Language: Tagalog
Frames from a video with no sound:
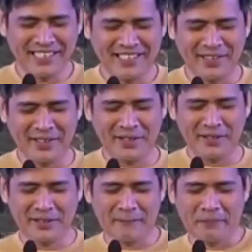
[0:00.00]
oh,
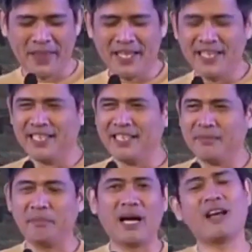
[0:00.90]

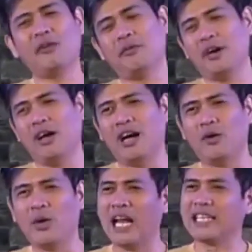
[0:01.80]
ma, uh,
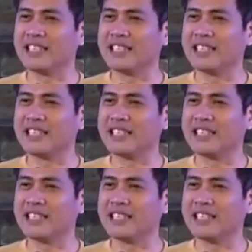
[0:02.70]
wala nang